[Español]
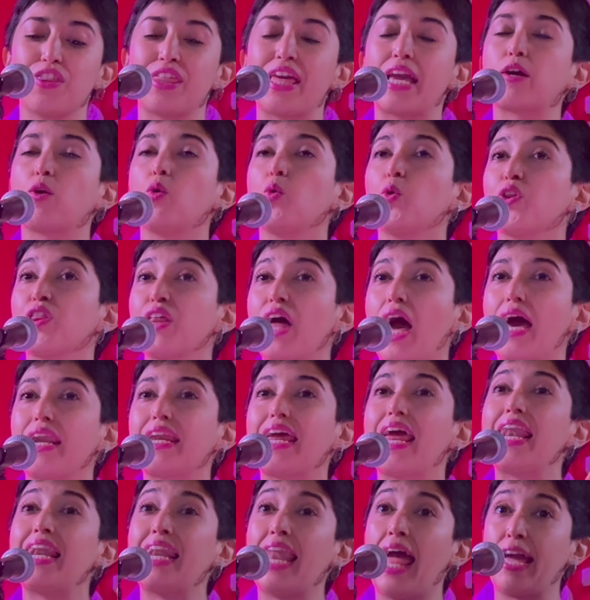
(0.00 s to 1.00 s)
de cuidar
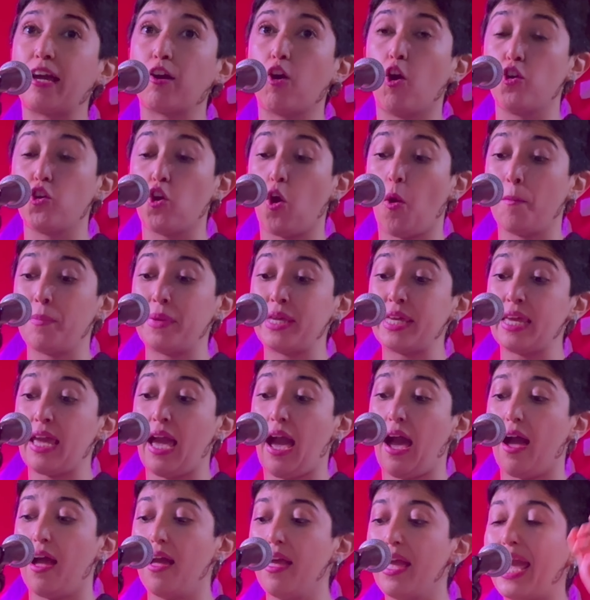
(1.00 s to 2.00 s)
la economía
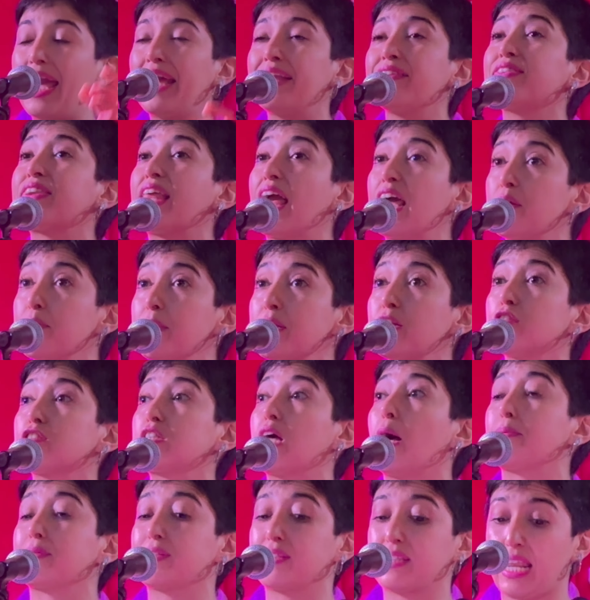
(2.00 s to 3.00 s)
en términos
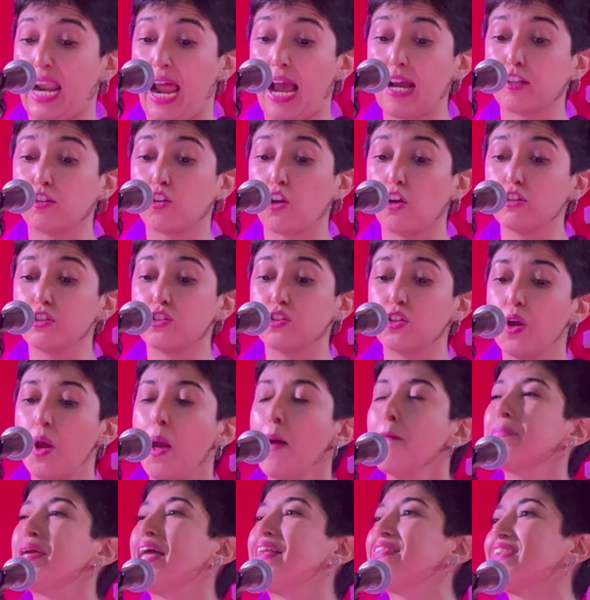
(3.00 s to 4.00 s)
abstractos
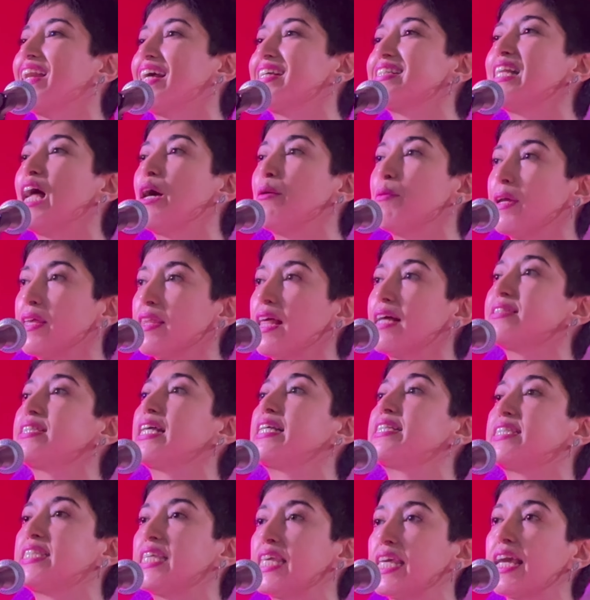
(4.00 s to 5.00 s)
mientras la vida se
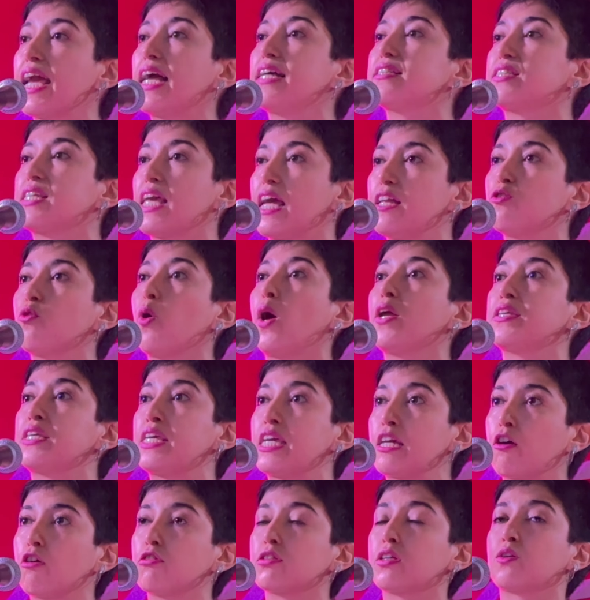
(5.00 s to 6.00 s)
sigue haciendo
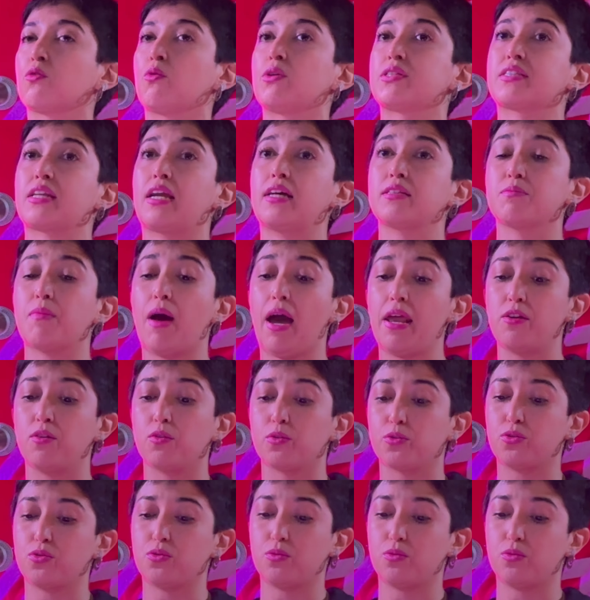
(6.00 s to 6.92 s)
añicos de nuestras manos?